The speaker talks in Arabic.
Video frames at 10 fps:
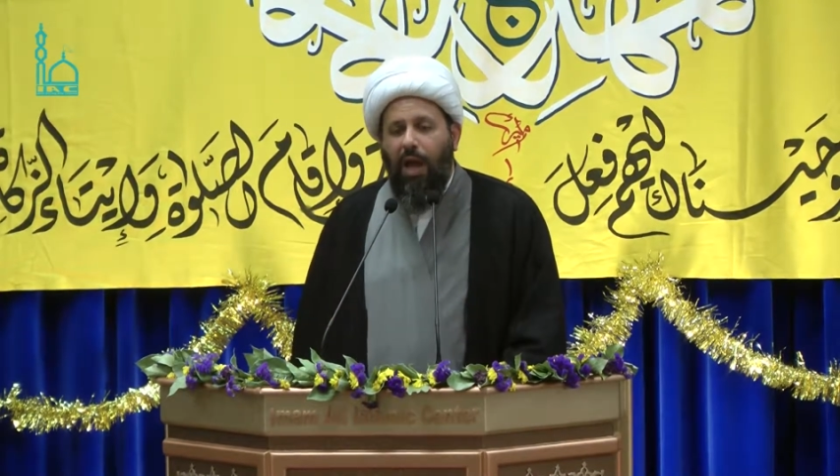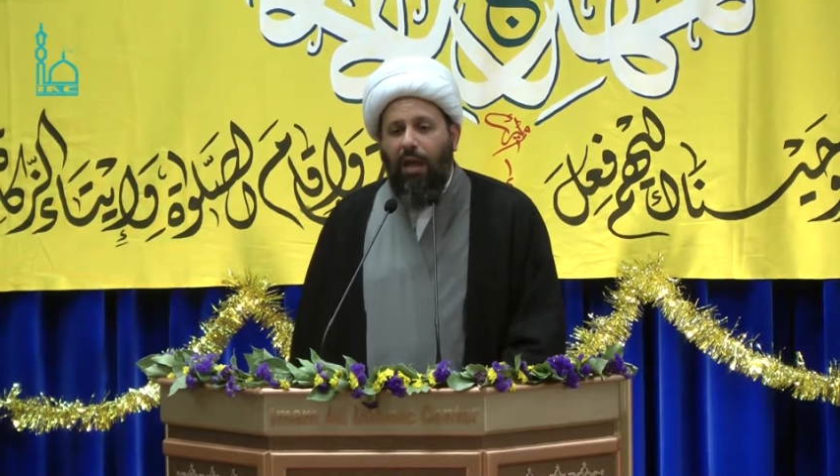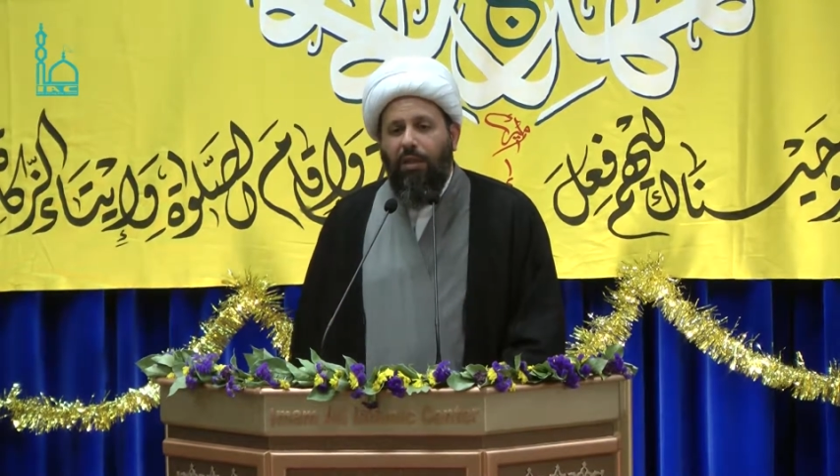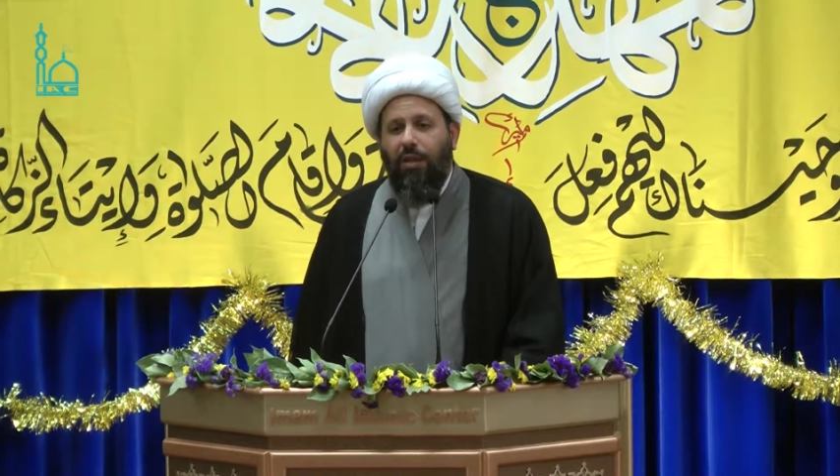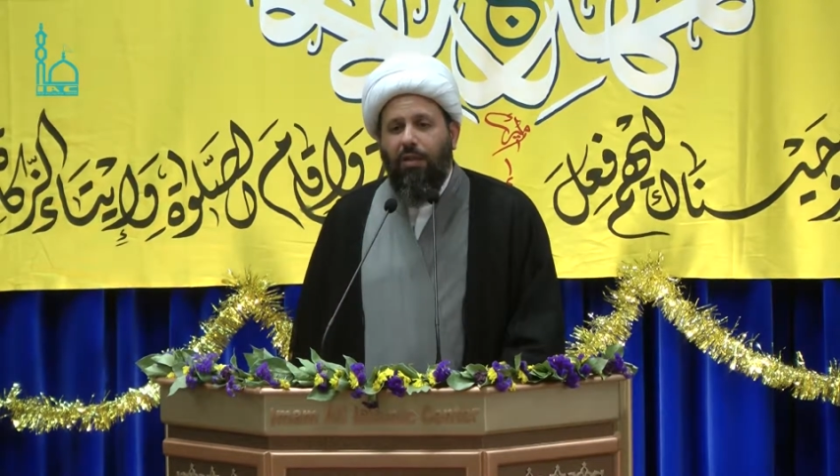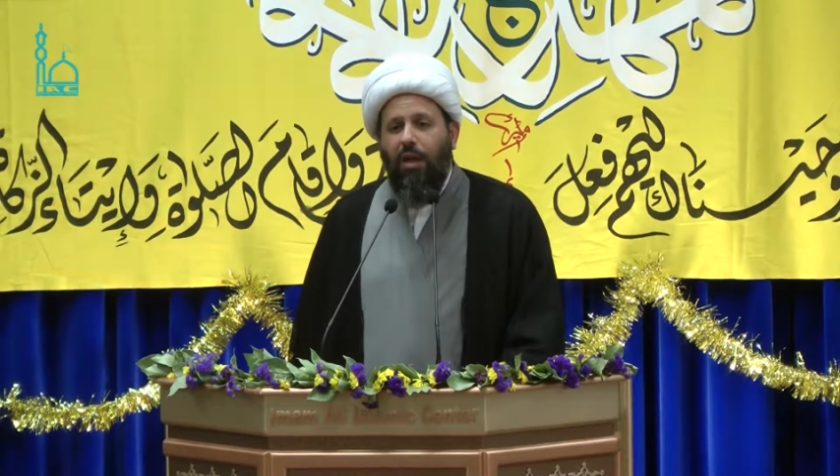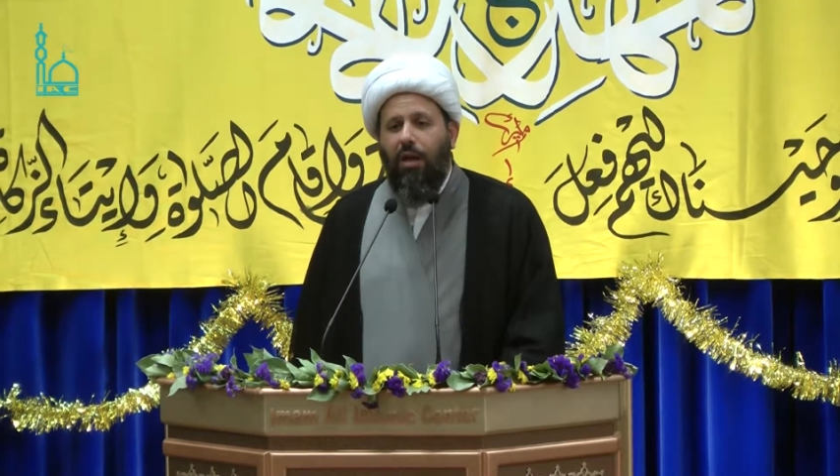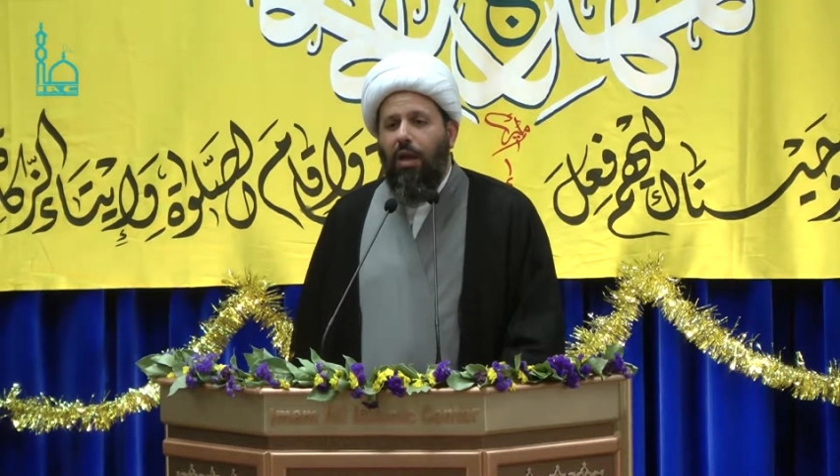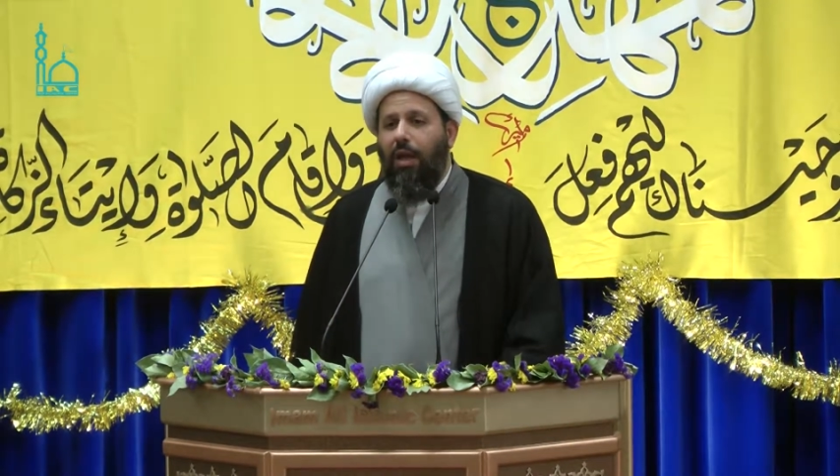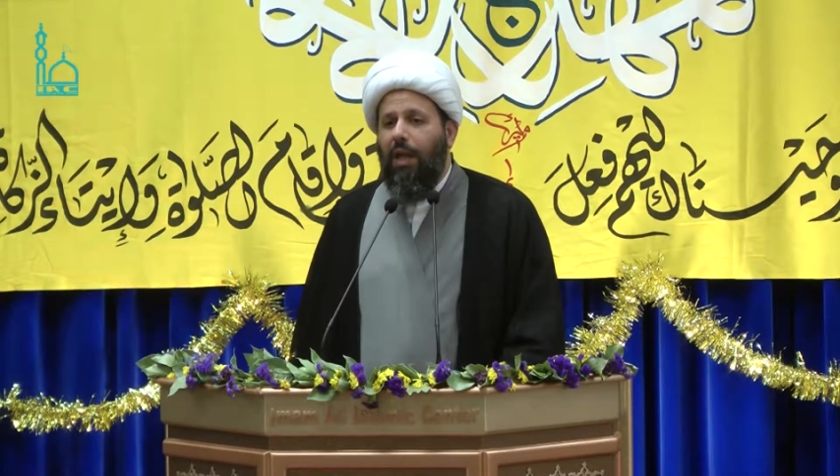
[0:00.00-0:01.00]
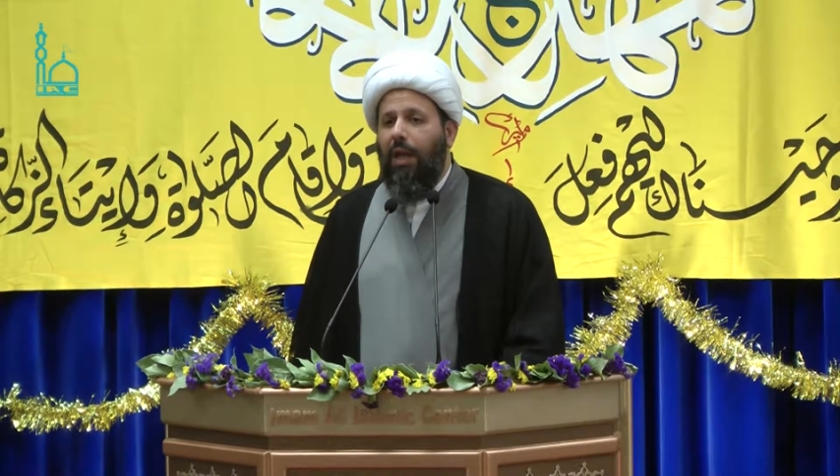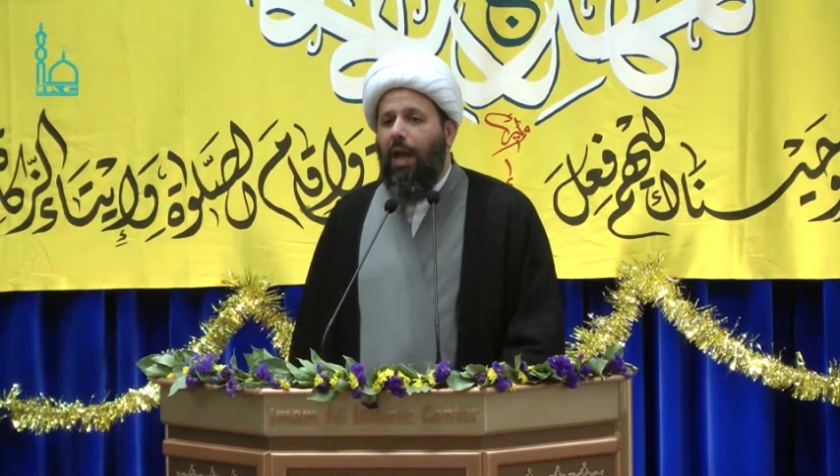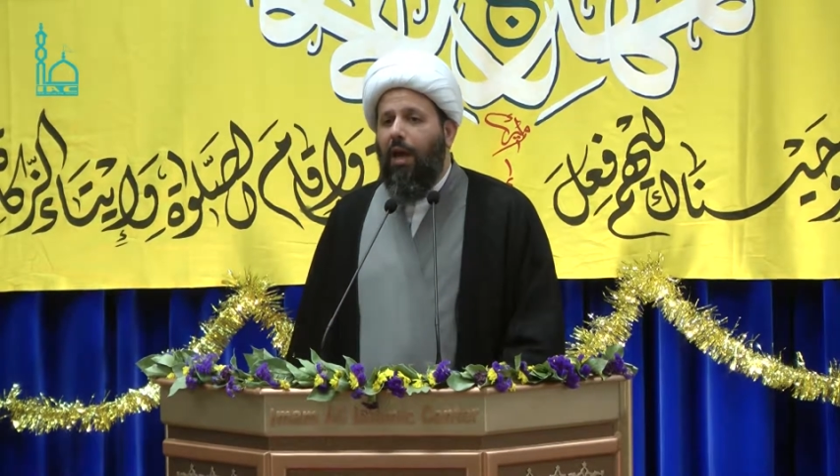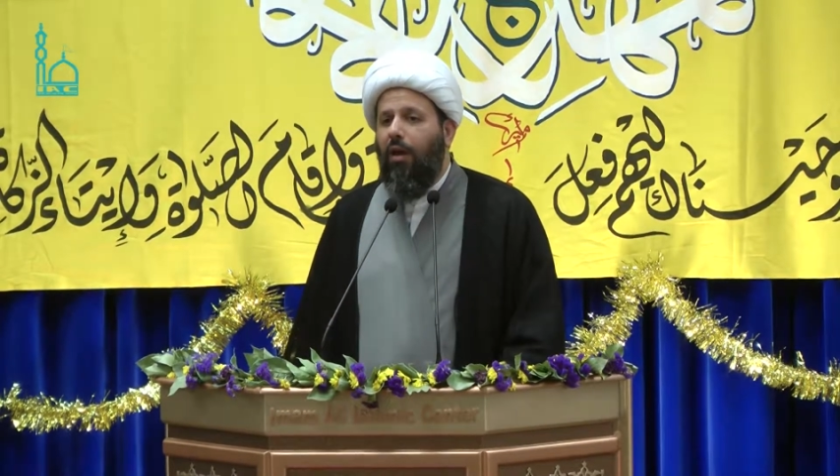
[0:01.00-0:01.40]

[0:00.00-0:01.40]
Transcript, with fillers: اتطرق الى